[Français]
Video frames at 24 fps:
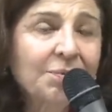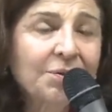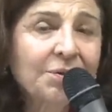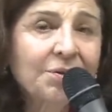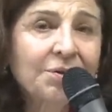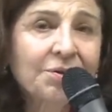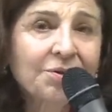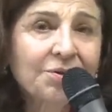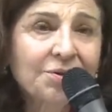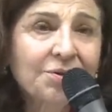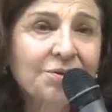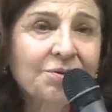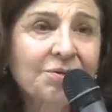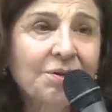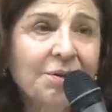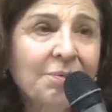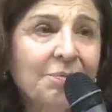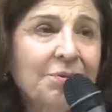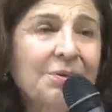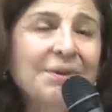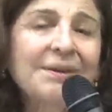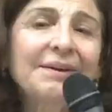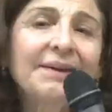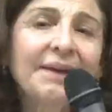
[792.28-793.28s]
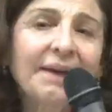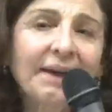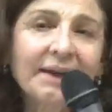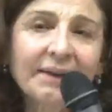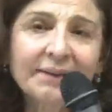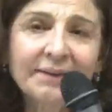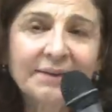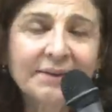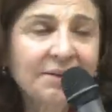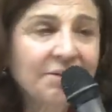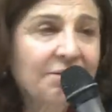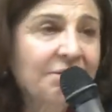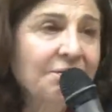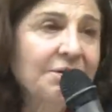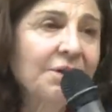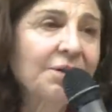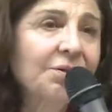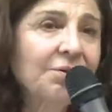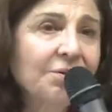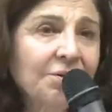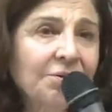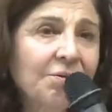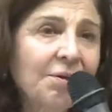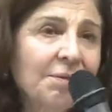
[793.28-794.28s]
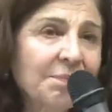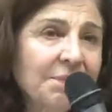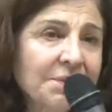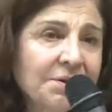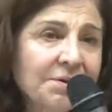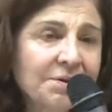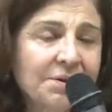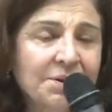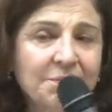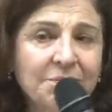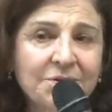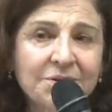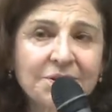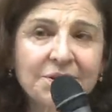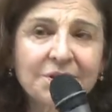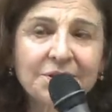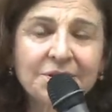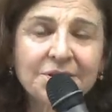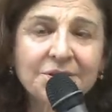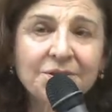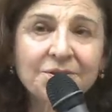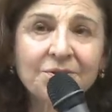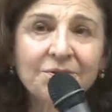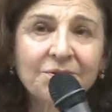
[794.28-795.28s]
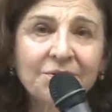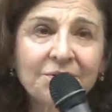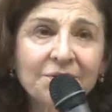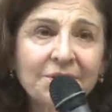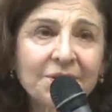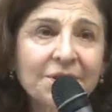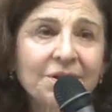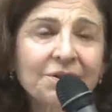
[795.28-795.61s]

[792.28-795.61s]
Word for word: pour que ce soit un peu interactif, il y a deux, trois personnes qui posent des questions.